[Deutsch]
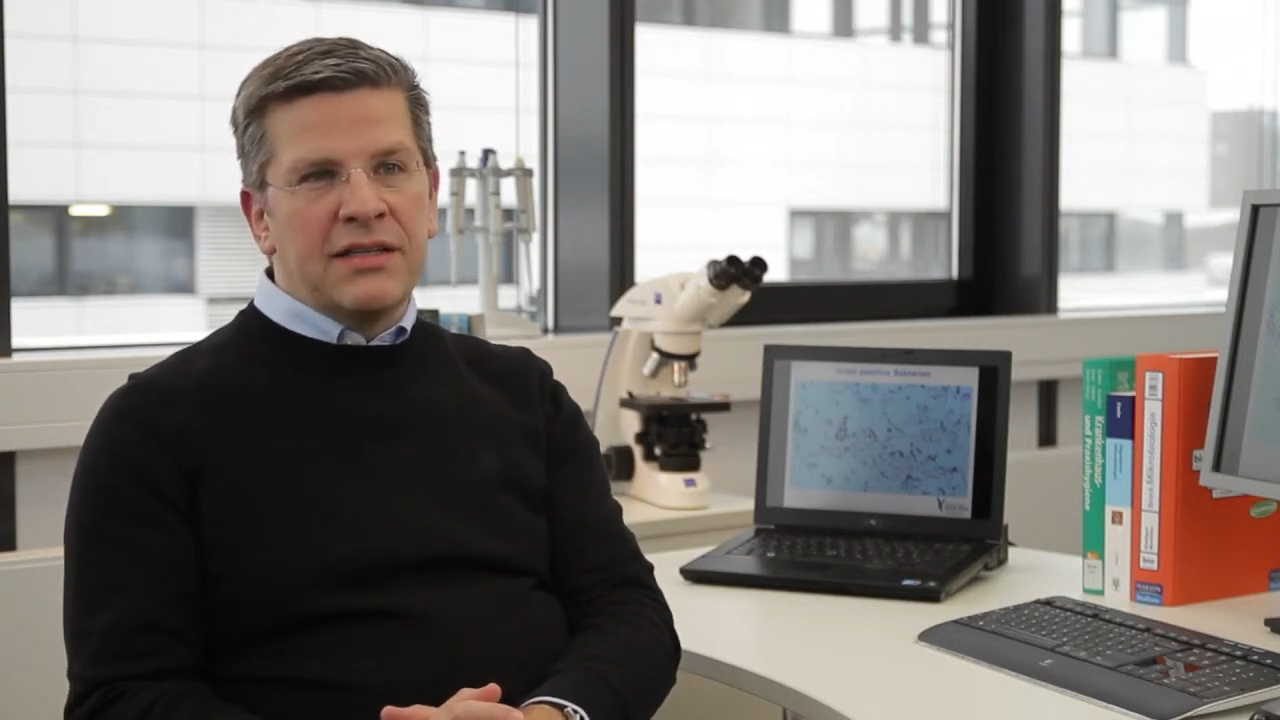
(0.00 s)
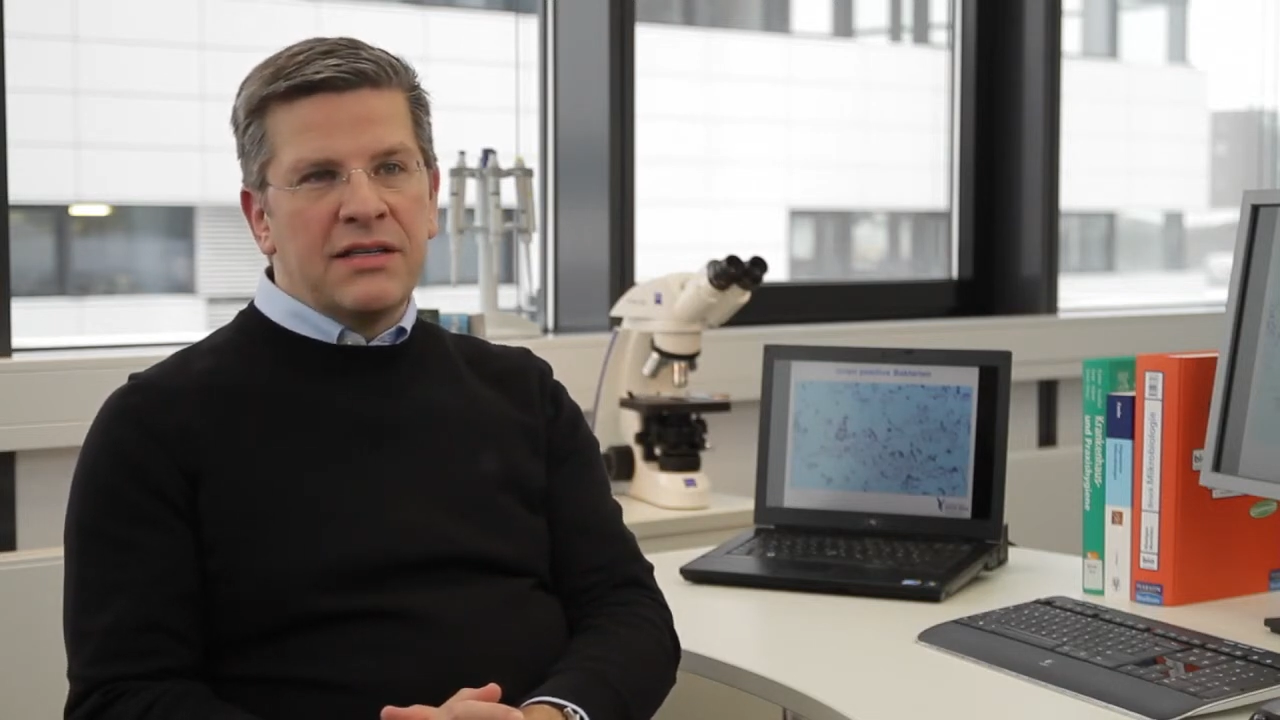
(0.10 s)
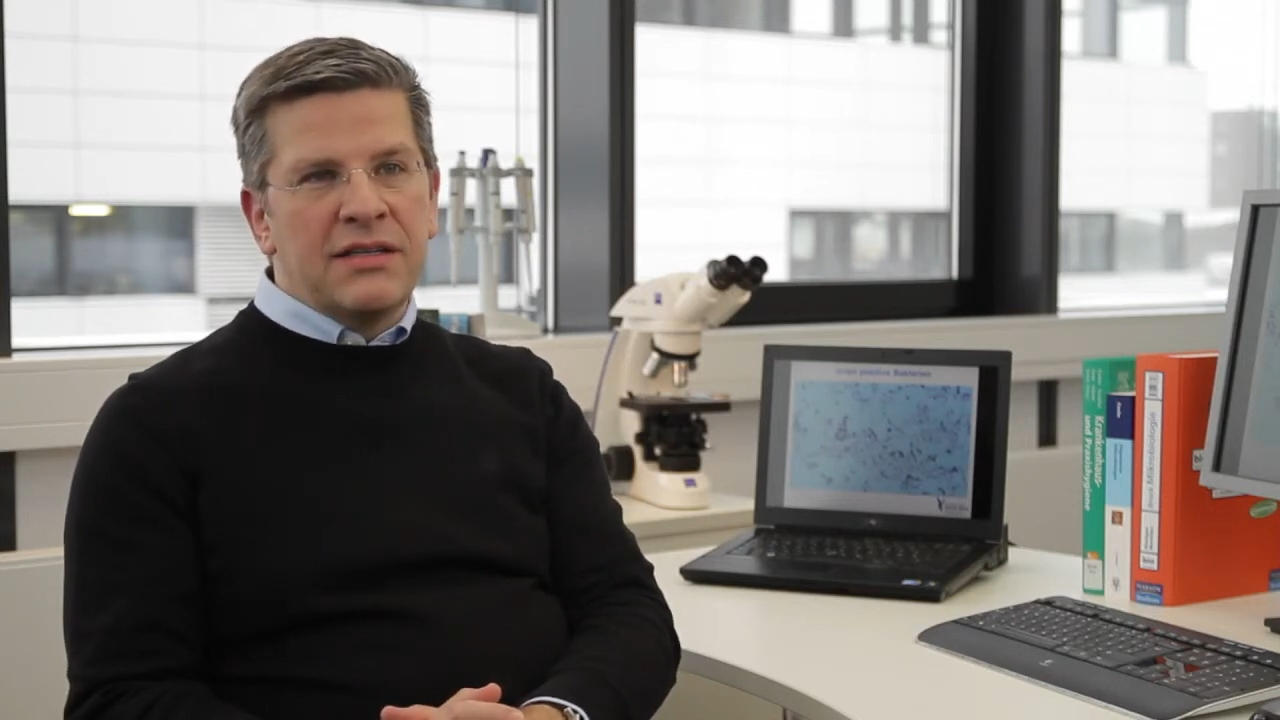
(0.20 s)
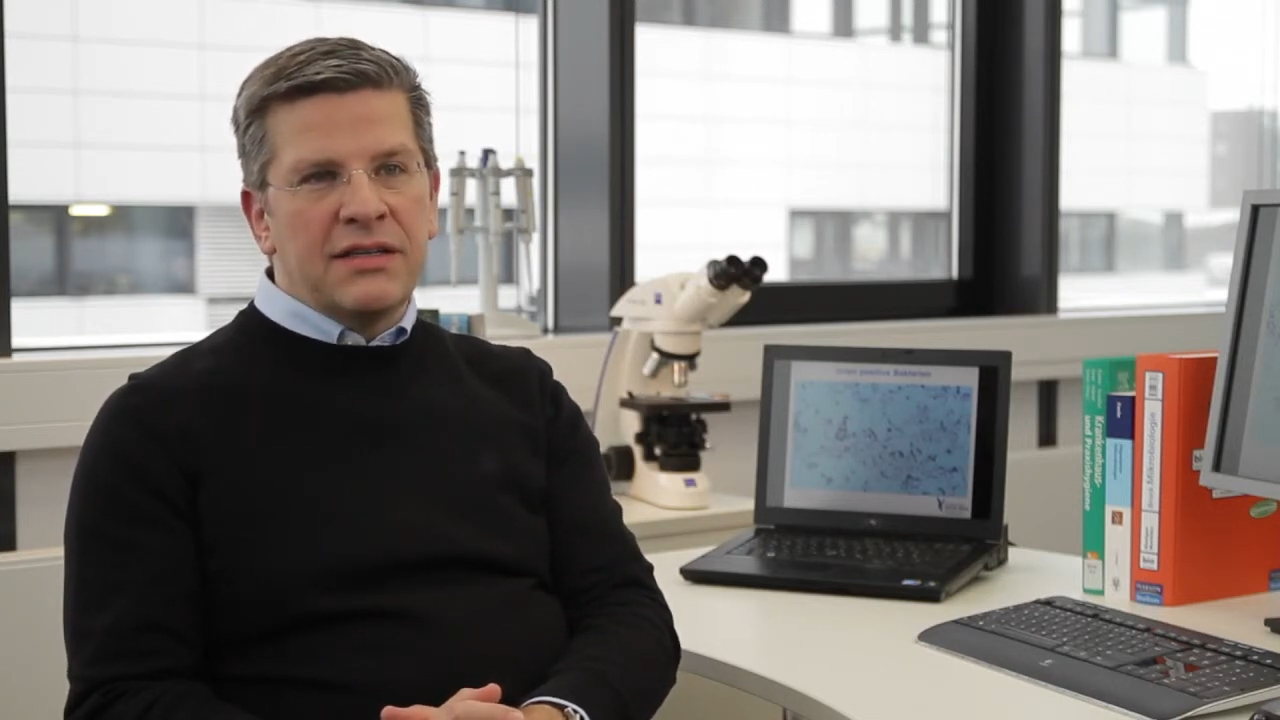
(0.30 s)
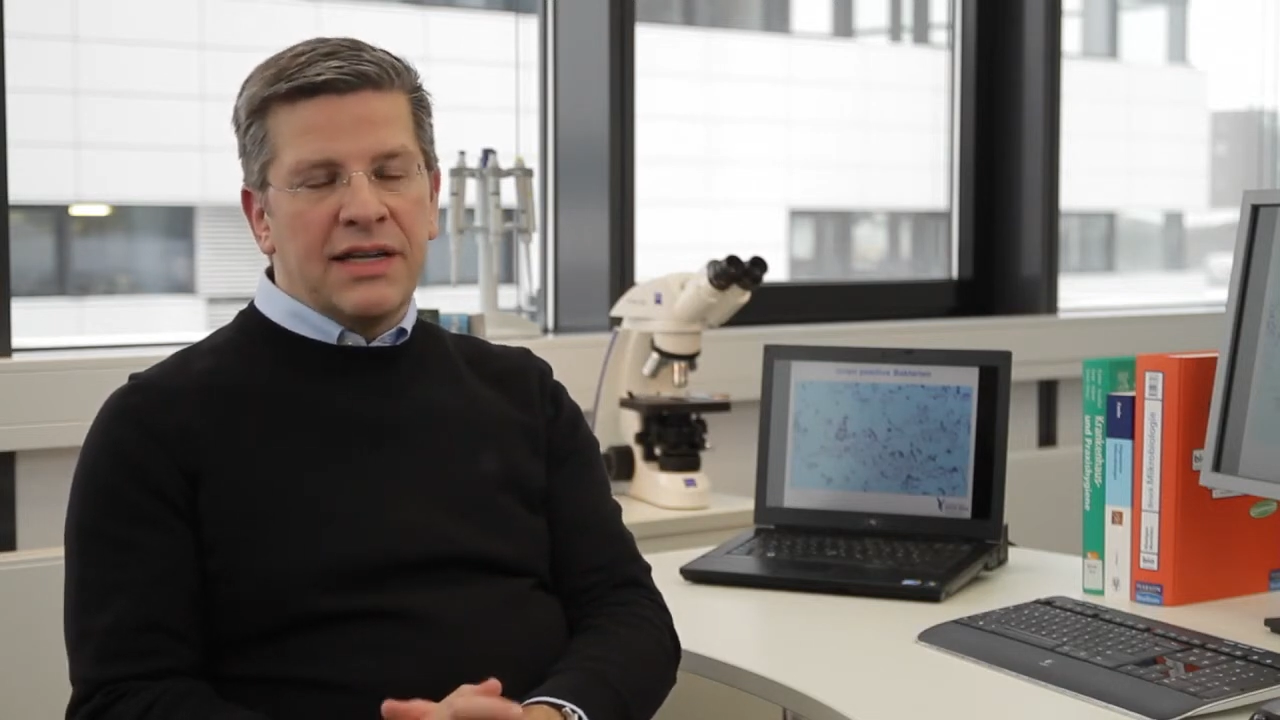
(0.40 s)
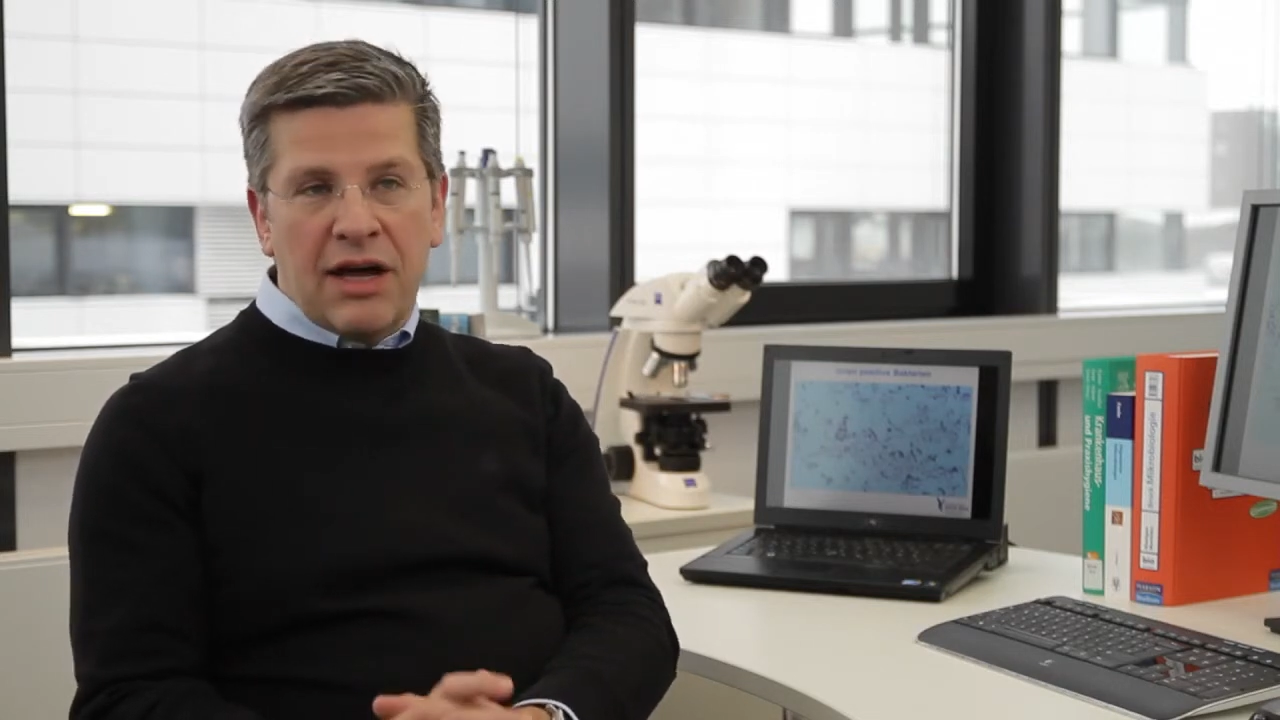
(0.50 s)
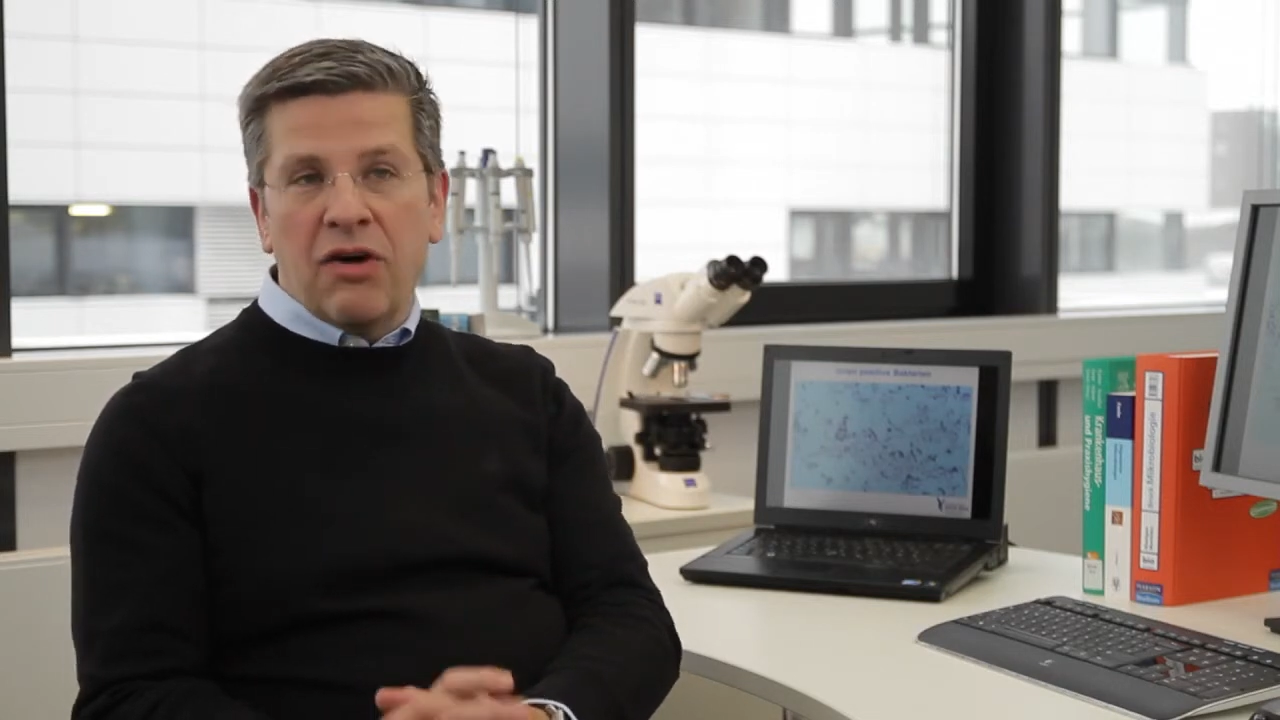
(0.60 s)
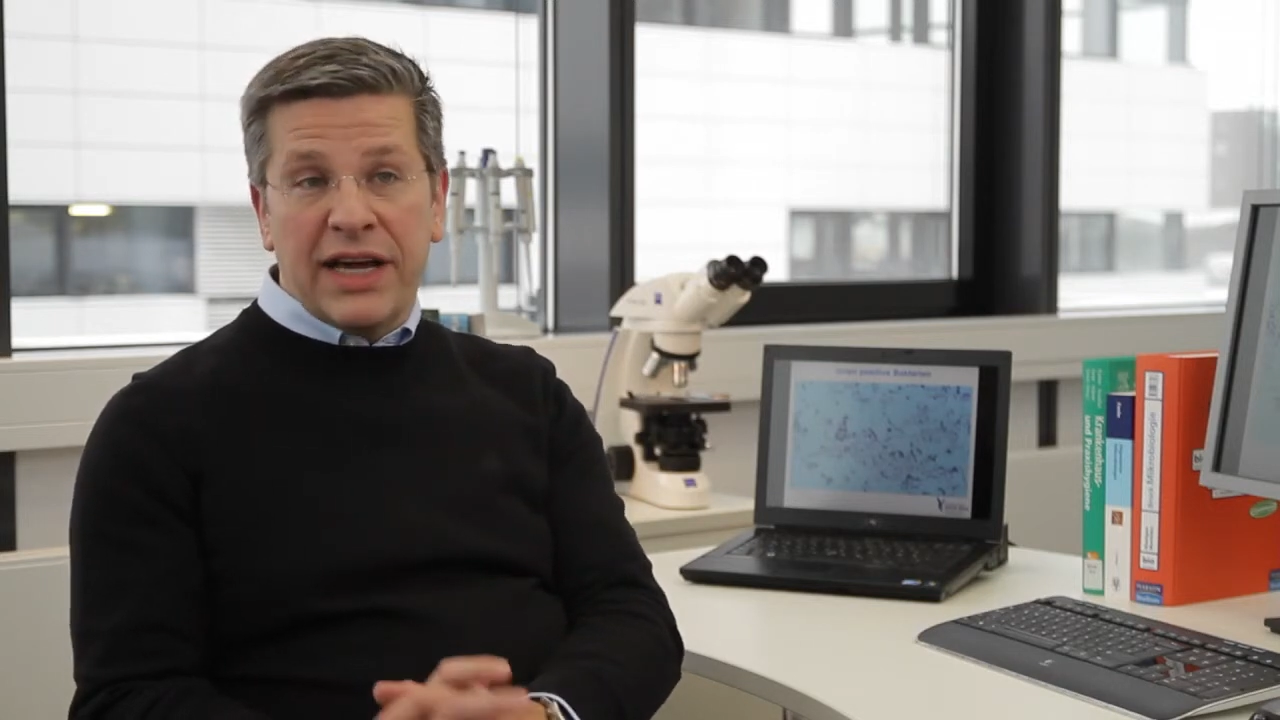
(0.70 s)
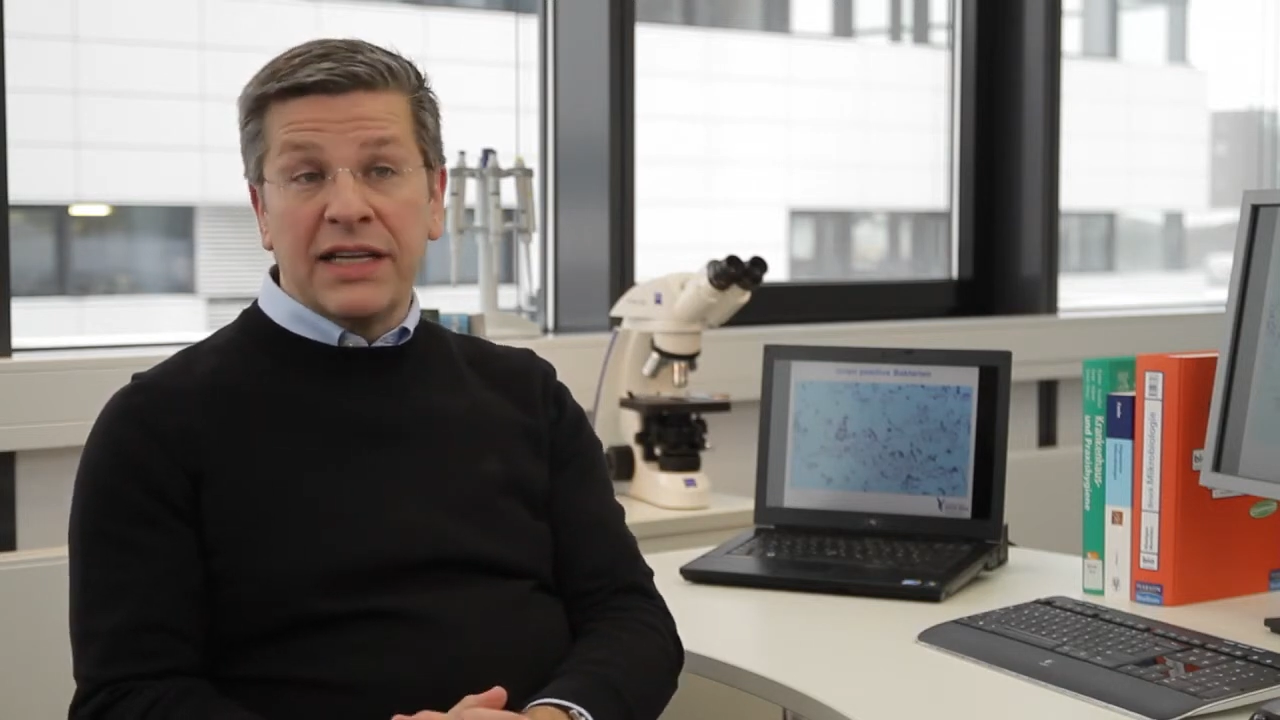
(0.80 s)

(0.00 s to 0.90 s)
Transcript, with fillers: sind dann auch